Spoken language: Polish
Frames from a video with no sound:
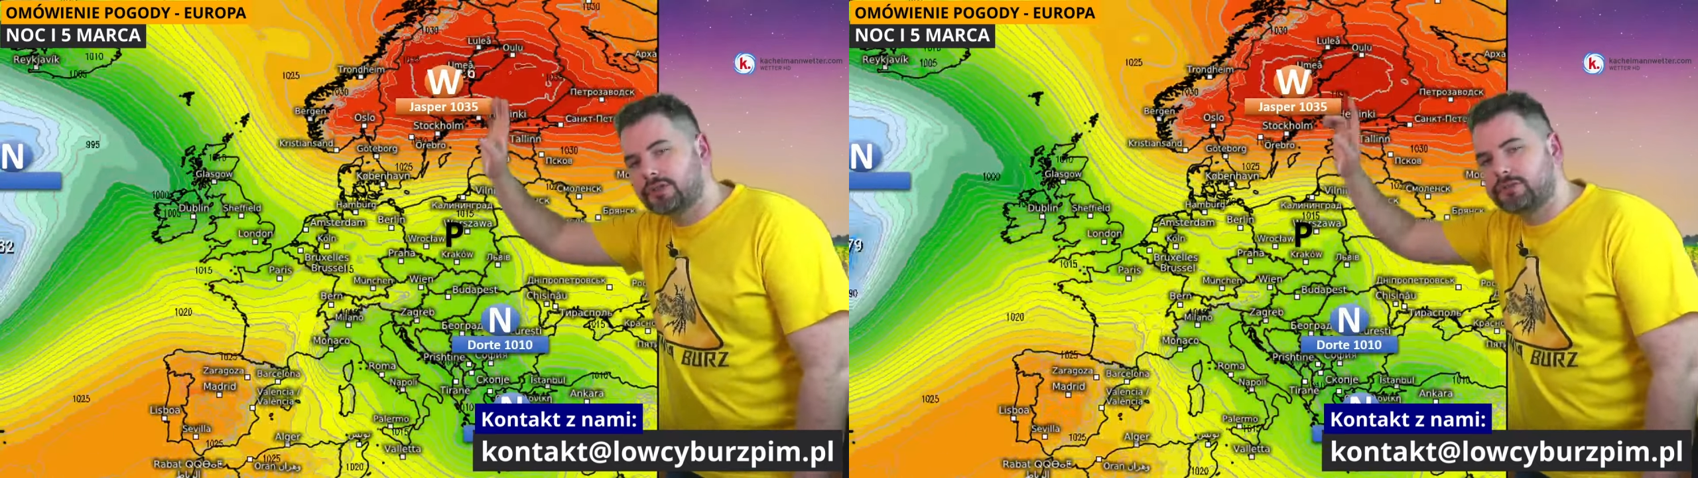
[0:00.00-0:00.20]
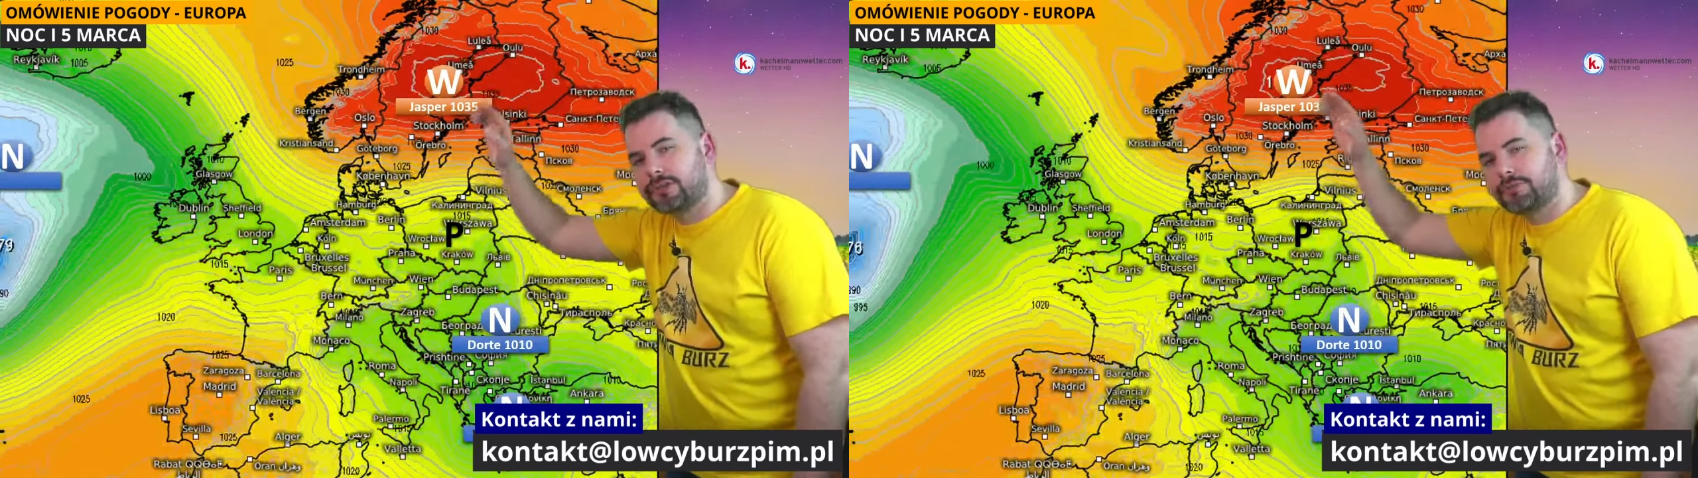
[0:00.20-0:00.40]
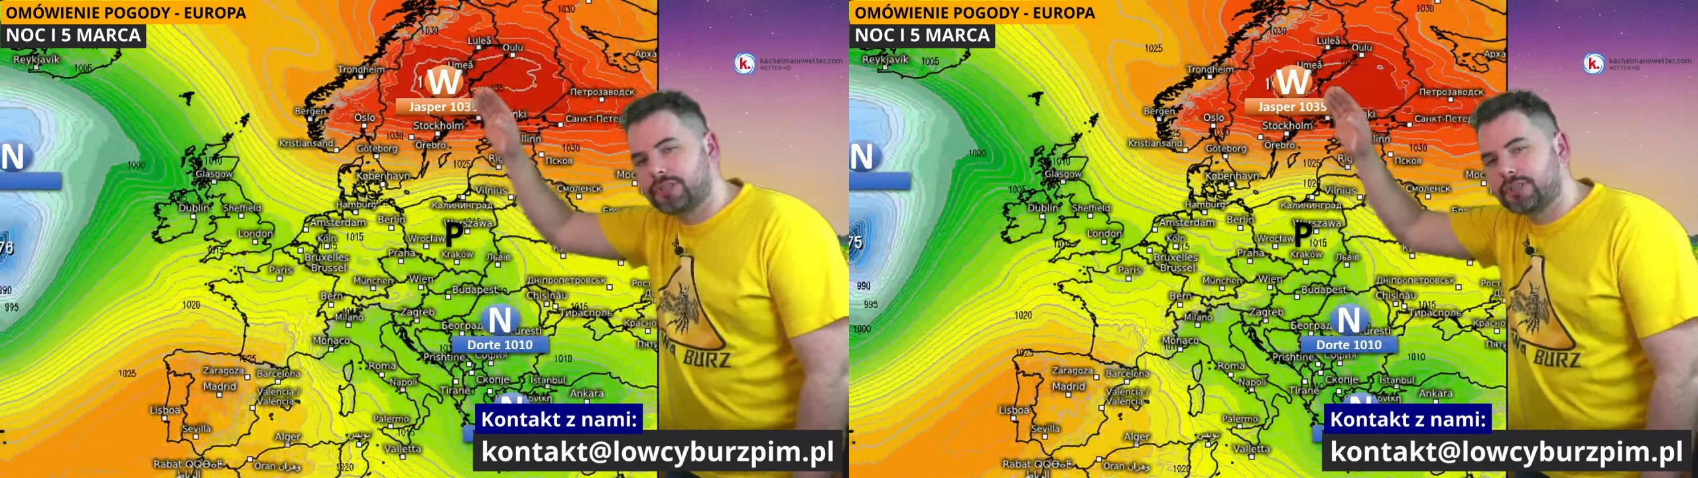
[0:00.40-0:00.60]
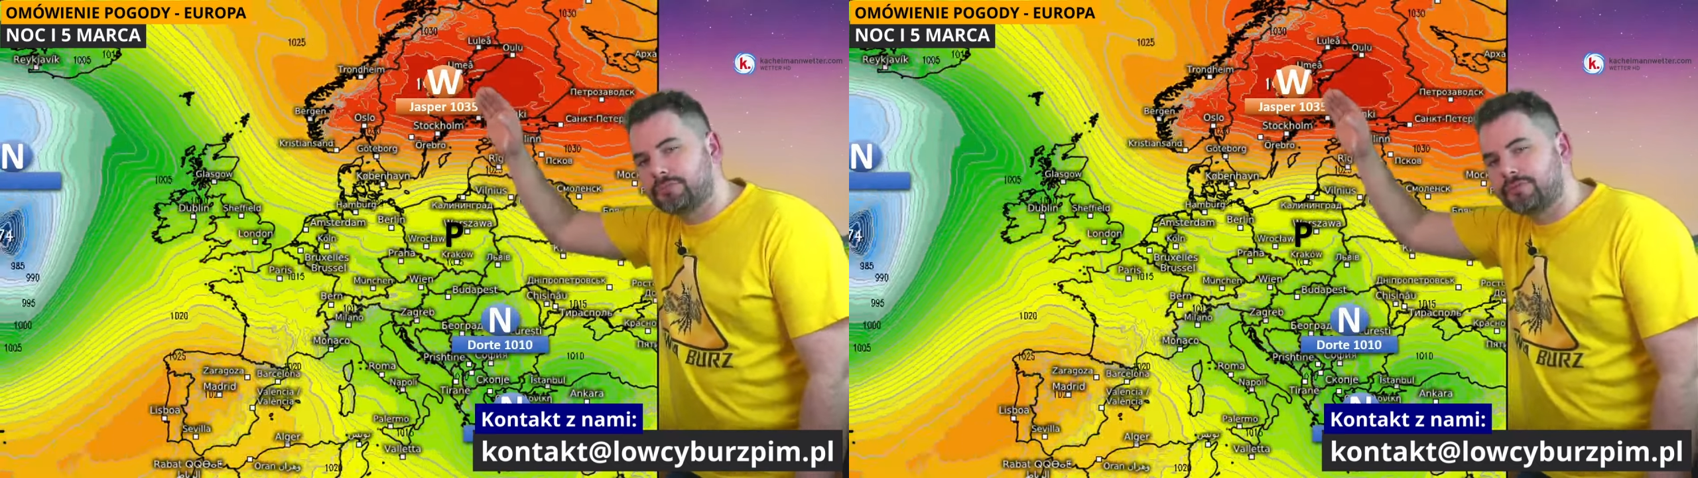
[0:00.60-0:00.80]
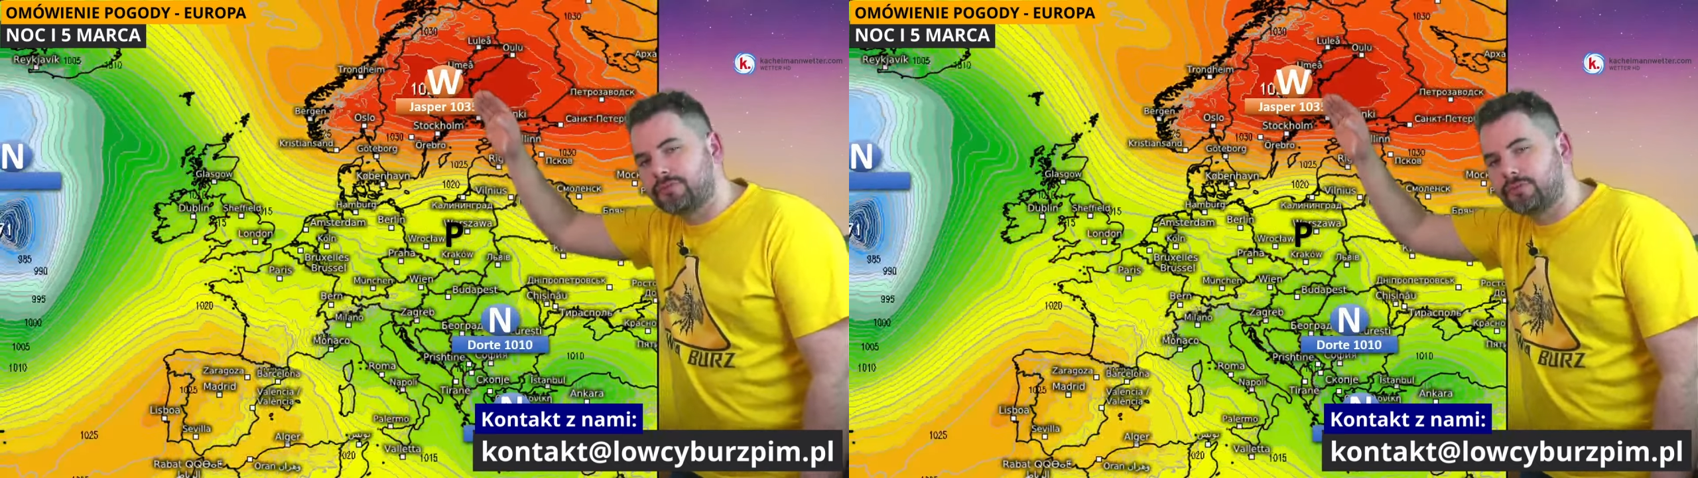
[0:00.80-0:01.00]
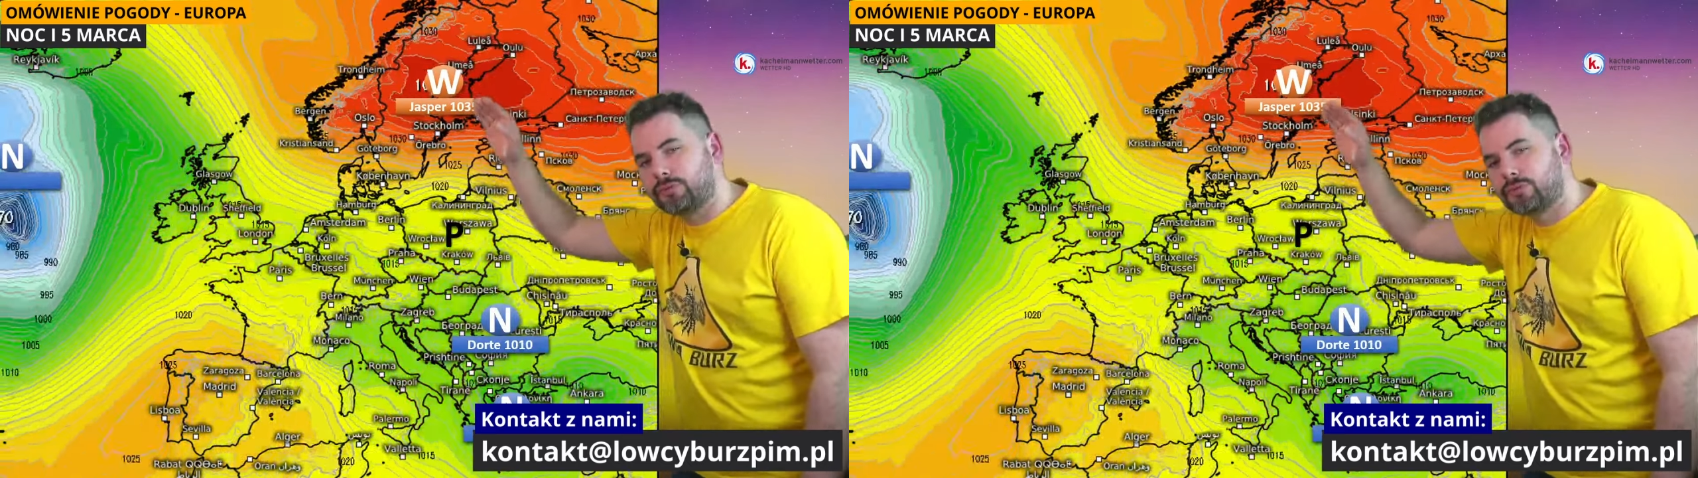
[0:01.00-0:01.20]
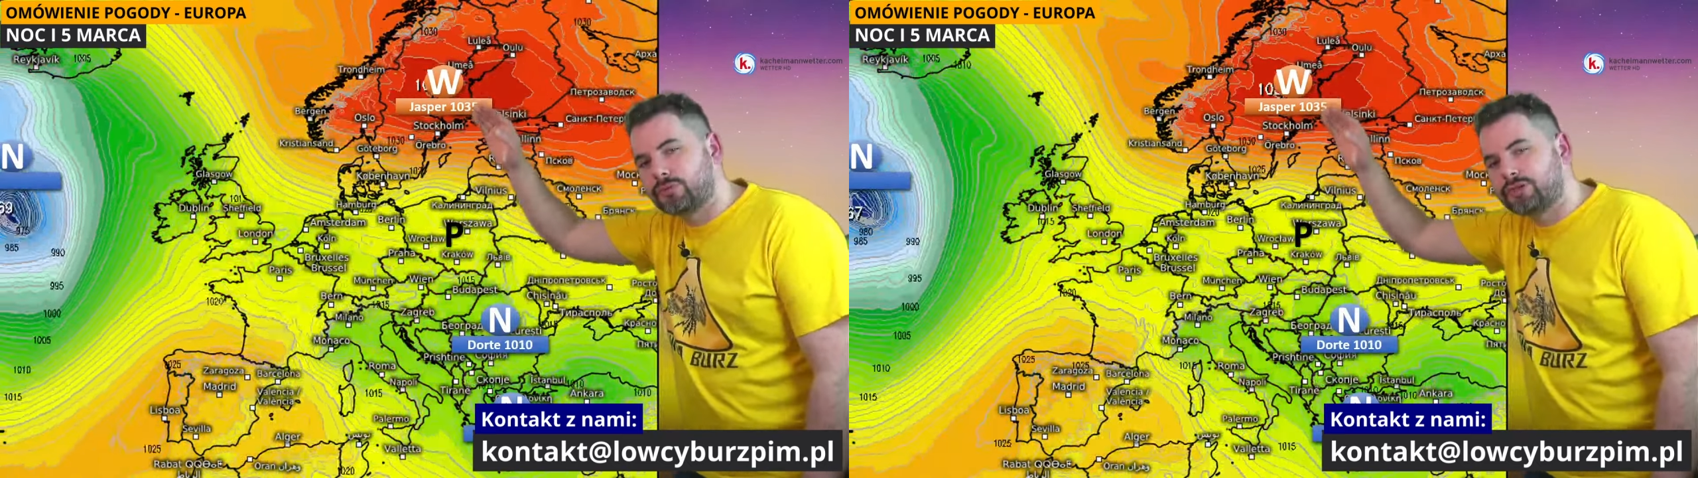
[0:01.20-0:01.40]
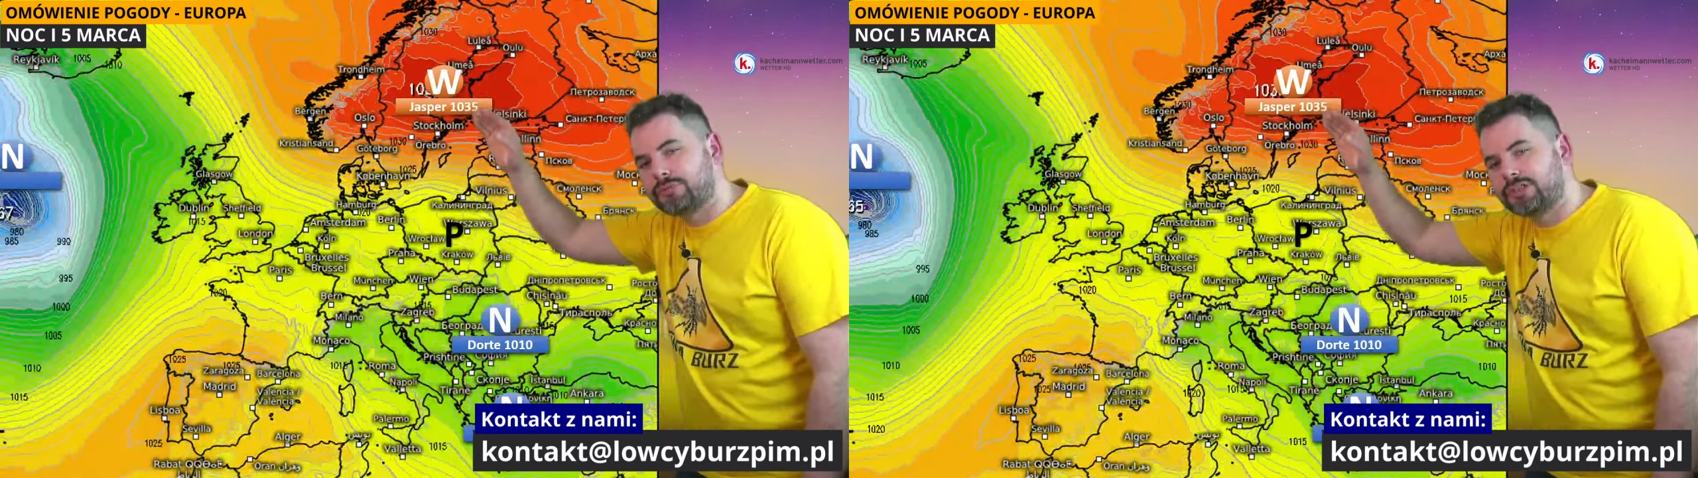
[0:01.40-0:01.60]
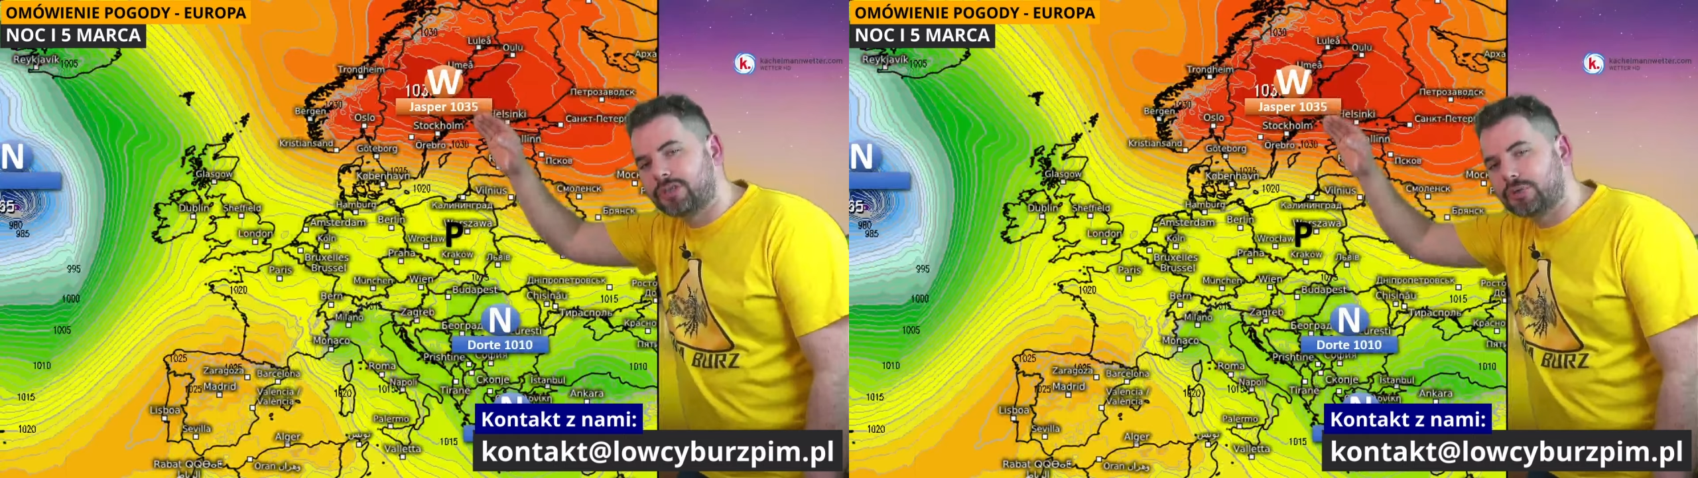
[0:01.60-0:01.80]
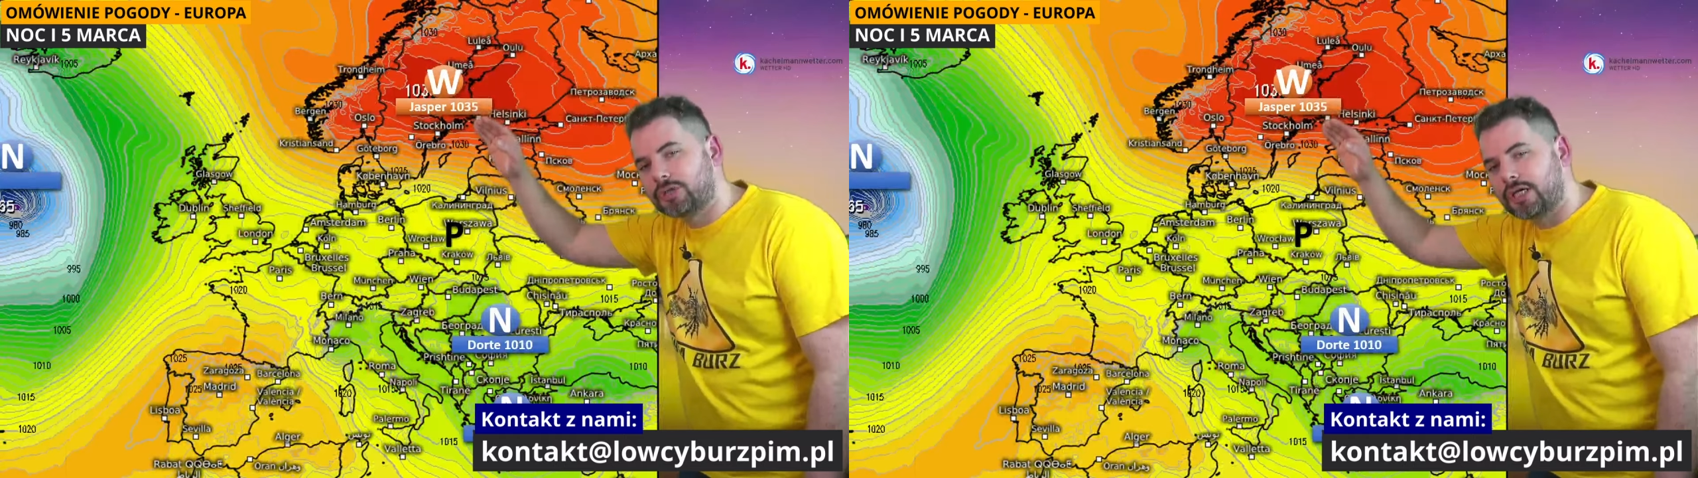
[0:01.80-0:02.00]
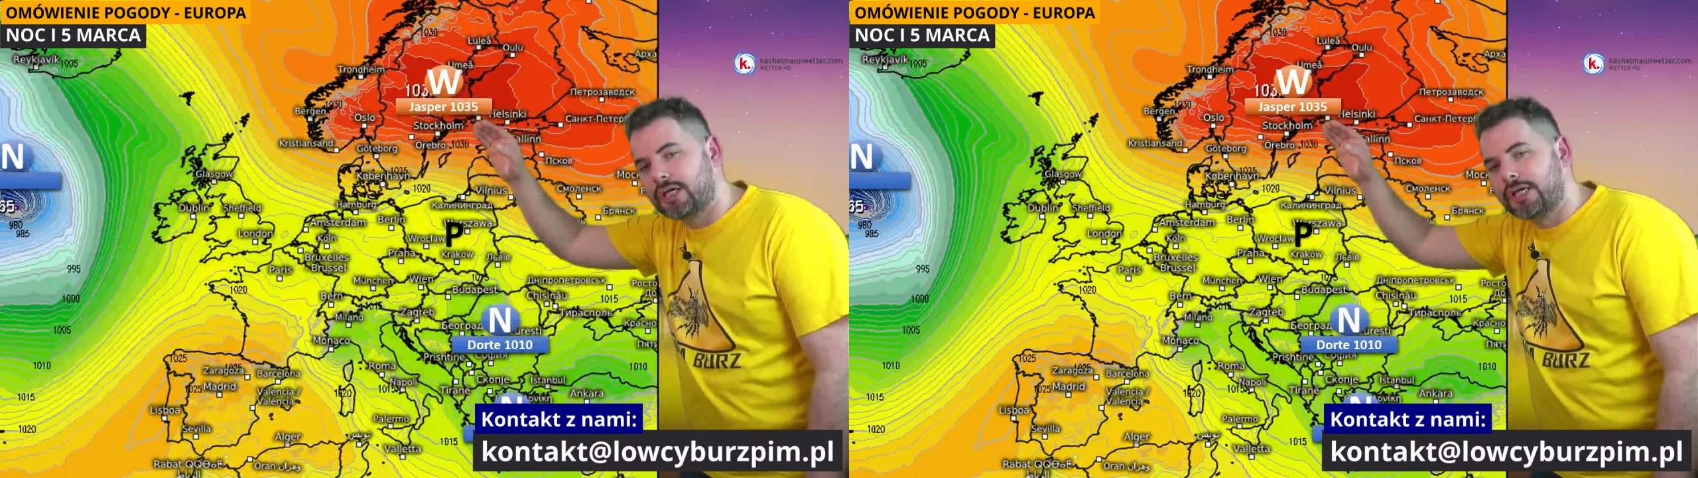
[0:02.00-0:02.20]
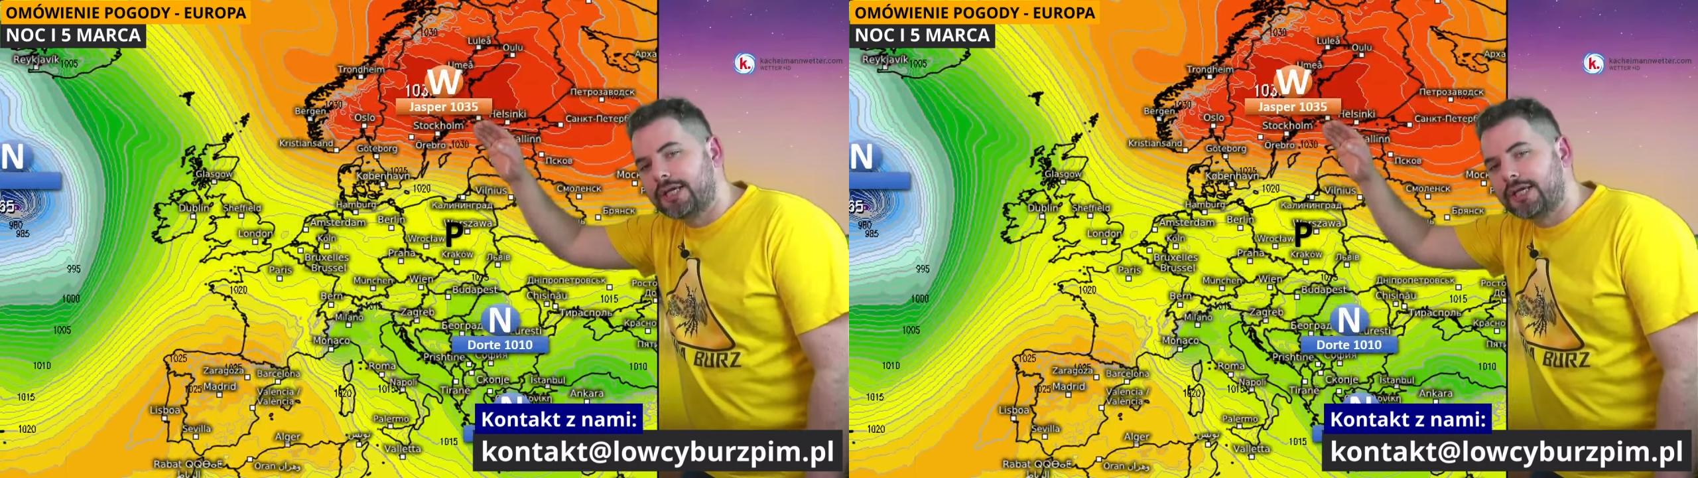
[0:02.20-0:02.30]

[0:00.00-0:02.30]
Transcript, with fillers: który będzie powolutku zbliżał się